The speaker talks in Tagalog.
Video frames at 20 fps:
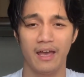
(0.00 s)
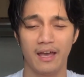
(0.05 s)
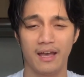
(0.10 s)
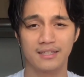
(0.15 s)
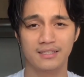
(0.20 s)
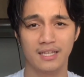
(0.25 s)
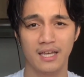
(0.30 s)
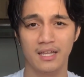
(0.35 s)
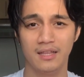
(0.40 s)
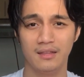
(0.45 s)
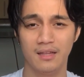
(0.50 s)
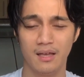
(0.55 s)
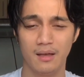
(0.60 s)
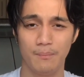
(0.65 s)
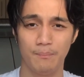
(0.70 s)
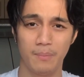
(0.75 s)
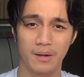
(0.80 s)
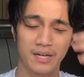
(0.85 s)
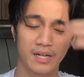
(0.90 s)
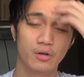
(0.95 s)
Kasi
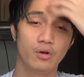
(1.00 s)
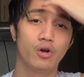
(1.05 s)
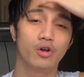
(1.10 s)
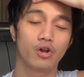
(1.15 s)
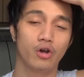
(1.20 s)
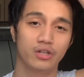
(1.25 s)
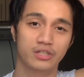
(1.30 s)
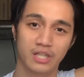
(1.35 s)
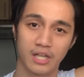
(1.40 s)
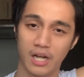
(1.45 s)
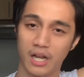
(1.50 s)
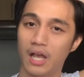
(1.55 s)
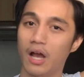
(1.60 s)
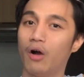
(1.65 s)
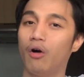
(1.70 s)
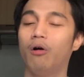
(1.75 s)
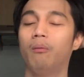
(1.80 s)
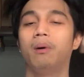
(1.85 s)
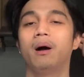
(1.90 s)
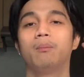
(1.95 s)
pag nag-grocery ako,